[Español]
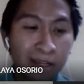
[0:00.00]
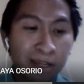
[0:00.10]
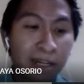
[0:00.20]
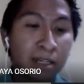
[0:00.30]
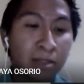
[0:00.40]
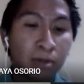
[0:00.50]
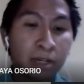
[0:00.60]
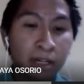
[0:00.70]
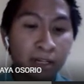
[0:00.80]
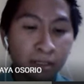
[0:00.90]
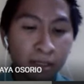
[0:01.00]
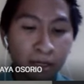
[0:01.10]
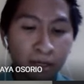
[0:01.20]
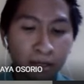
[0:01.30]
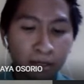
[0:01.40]
la
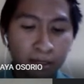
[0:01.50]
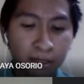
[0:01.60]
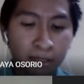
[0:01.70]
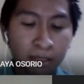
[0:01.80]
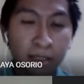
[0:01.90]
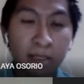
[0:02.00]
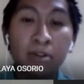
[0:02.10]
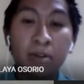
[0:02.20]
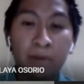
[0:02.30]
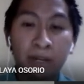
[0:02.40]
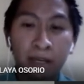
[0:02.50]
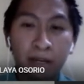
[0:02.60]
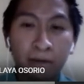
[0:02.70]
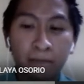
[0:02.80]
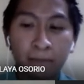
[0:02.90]
naturaleza está siendo depredada.